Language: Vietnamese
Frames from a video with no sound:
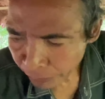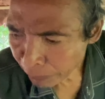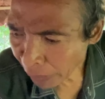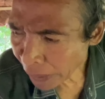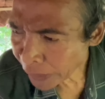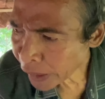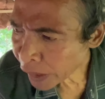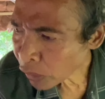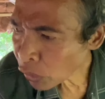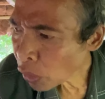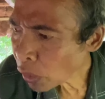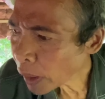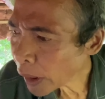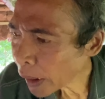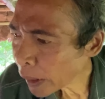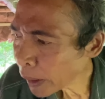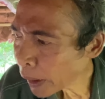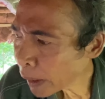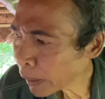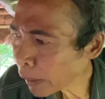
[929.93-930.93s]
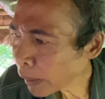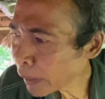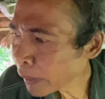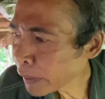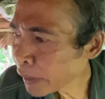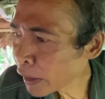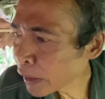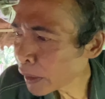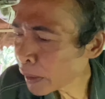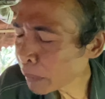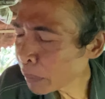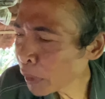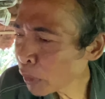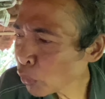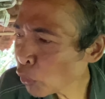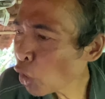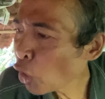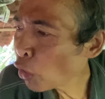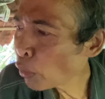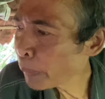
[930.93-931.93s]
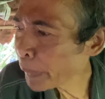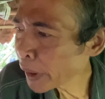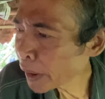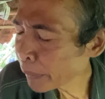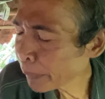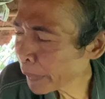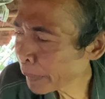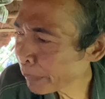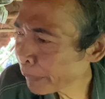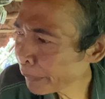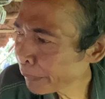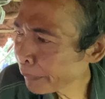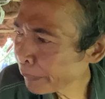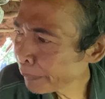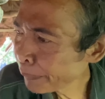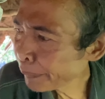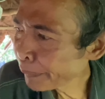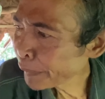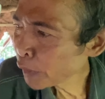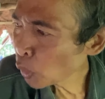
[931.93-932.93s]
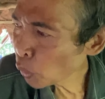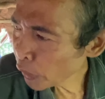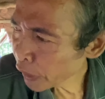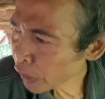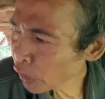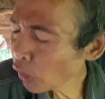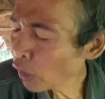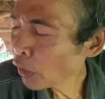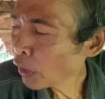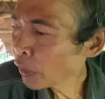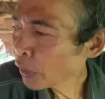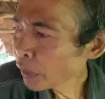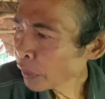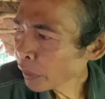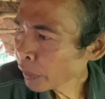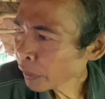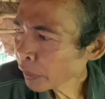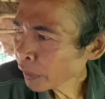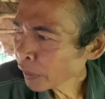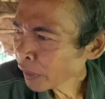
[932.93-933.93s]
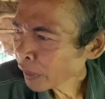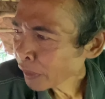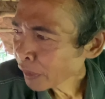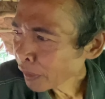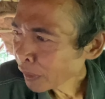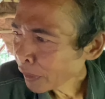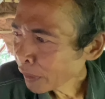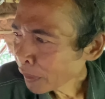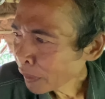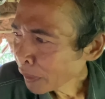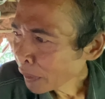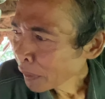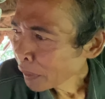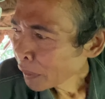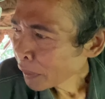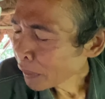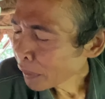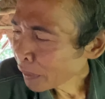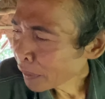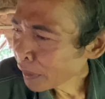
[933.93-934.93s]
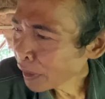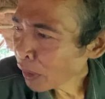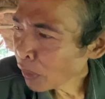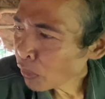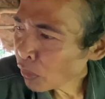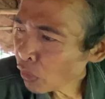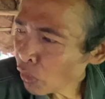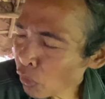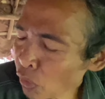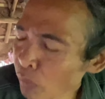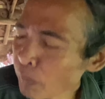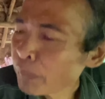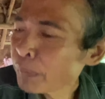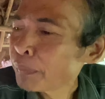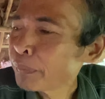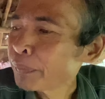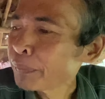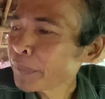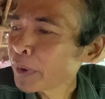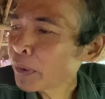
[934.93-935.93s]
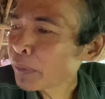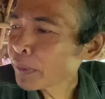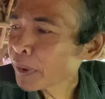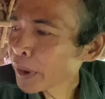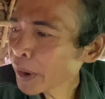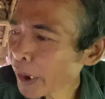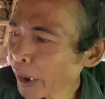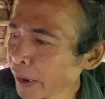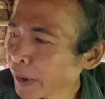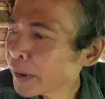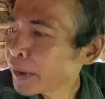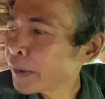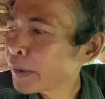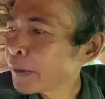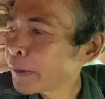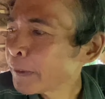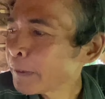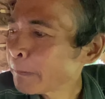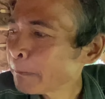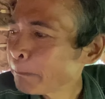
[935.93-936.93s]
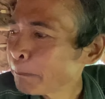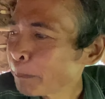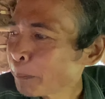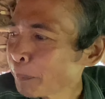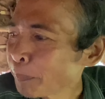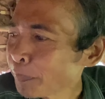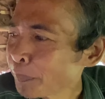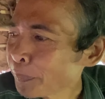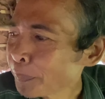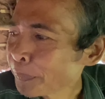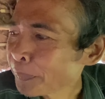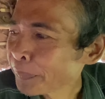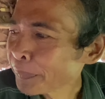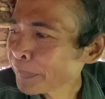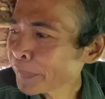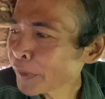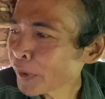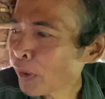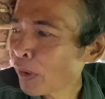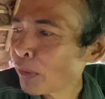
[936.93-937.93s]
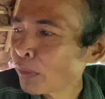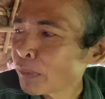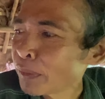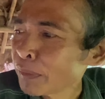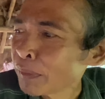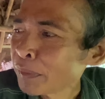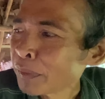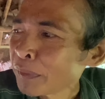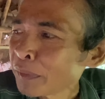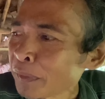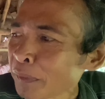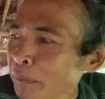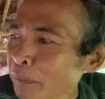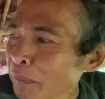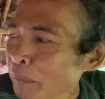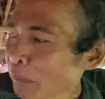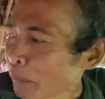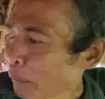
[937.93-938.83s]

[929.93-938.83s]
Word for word: mà chỉ có là là là dựa với con mình mình nuôi nó ờ, nó cơm nó can ừ. xong yeah. Dạ.